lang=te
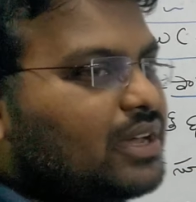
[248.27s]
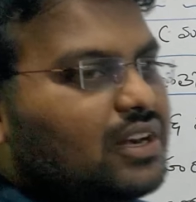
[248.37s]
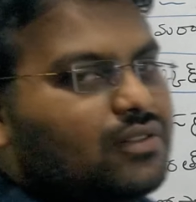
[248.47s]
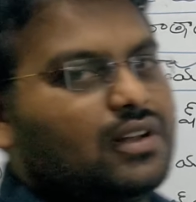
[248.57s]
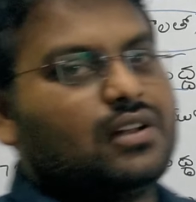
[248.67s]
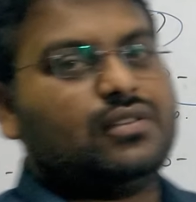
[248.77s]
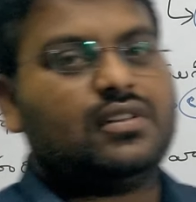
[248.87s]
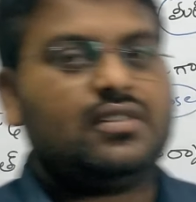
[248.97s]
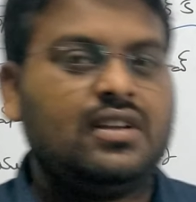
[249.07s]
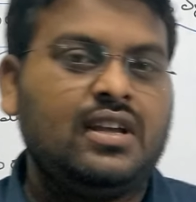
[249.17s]
మరాఠోళ్ళు
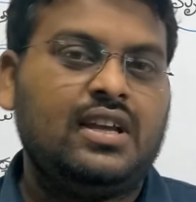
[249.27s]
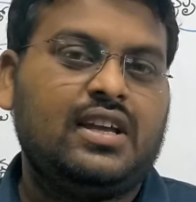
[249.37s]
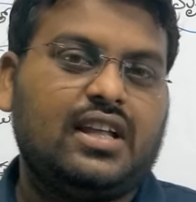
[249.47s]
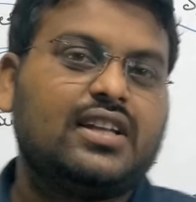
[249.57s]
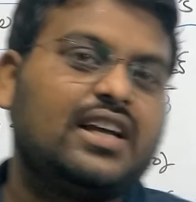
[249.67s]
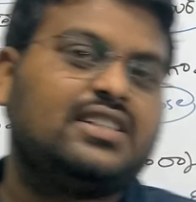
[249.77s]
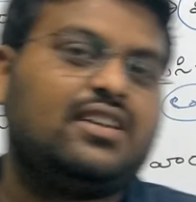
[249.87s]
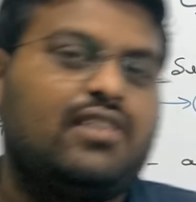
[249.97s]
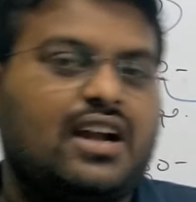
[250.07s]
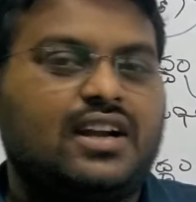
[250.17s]
అడుగుతారు ఎందుకు
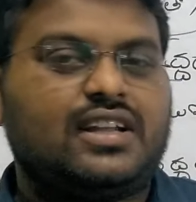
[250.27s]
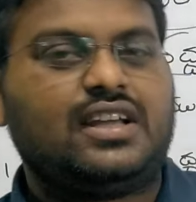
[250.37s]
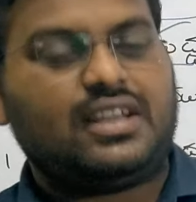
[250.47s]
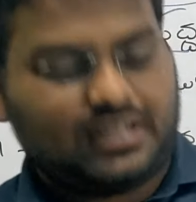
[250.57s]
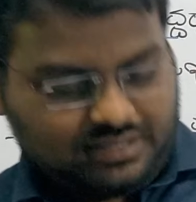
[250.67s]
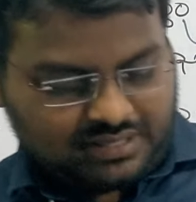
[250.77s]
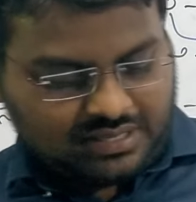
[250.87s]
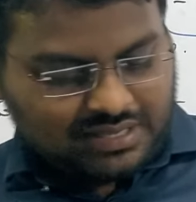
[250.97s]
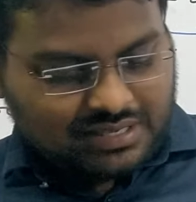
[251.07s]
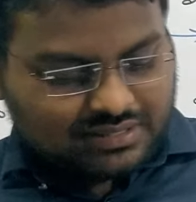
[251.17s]
వచ్చినవరా అంటే
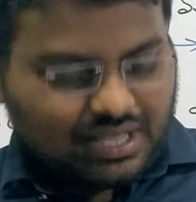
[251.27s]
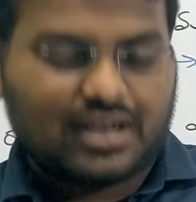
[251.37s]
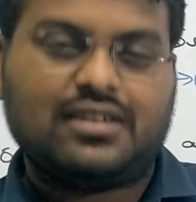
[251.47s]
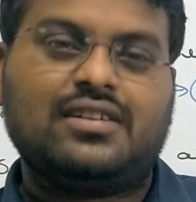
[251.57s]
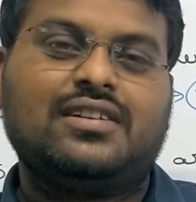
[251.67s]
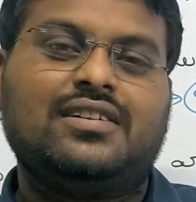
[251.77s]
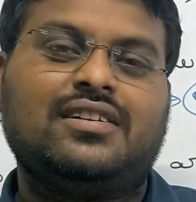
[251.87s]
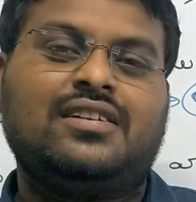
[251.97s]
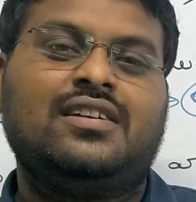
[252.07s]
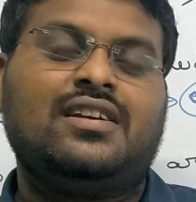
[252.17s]
సార్
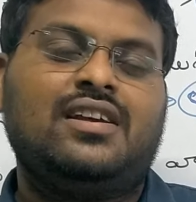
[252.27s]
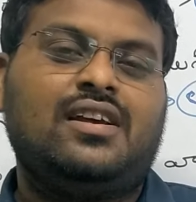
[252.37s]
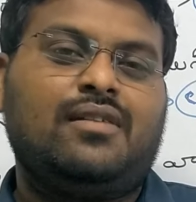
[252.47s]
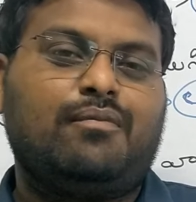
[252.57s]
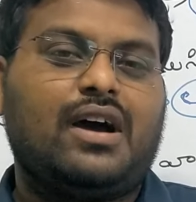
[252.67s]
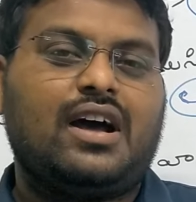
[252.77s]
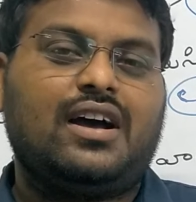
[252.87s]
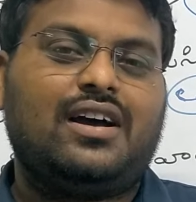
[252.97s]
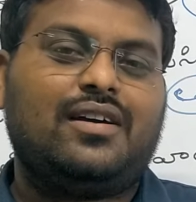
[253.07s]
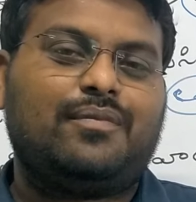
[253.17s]
మా
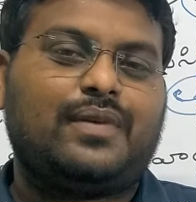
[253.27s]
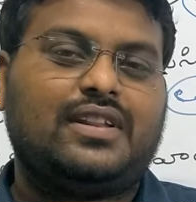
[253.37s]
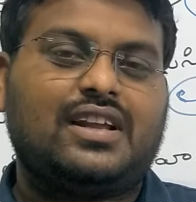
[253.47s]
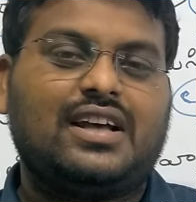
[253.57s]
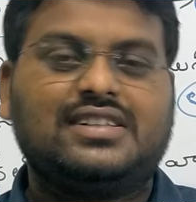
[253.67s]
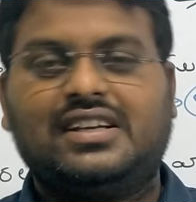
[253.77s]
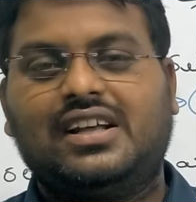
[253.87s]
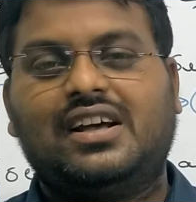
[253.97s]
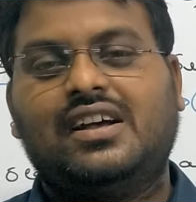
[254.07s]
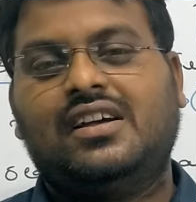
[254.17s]
పెద్ద రాజైన
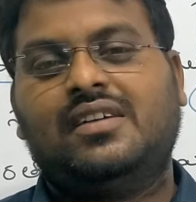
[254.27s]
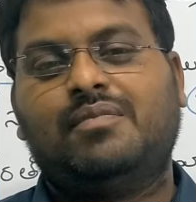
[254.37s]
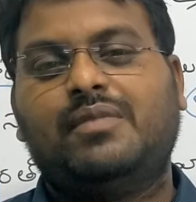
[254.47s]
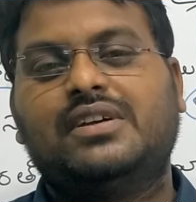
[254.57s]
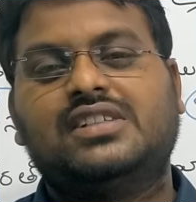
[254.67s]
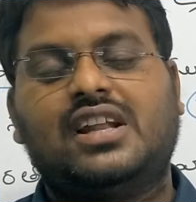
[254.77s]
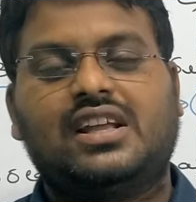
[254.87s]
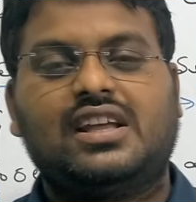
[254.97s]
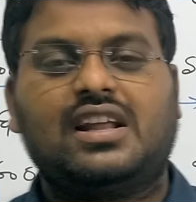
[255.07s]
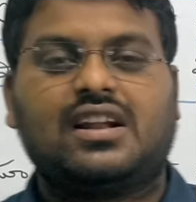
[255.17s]
మహమ్మద్ షా
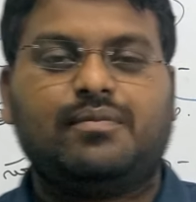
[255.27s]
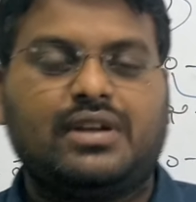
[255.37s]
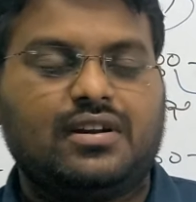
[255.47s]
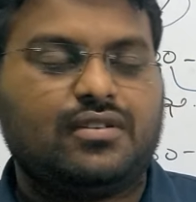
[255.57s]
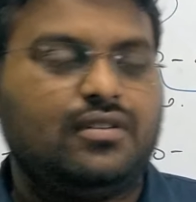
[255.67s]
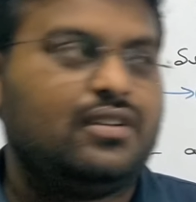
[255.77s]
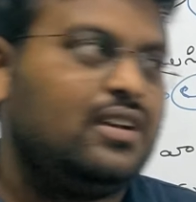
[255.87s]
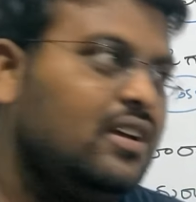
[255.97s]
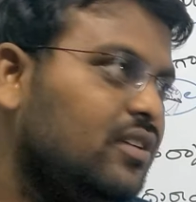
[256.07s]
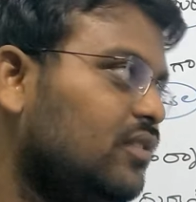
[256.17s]
అంగీల రమ్మన్నాడు
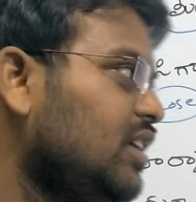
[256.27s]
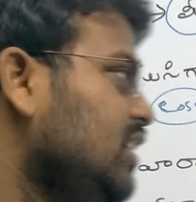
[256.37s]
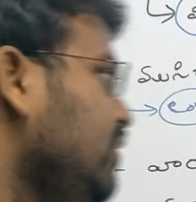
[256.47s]
యుద్ధం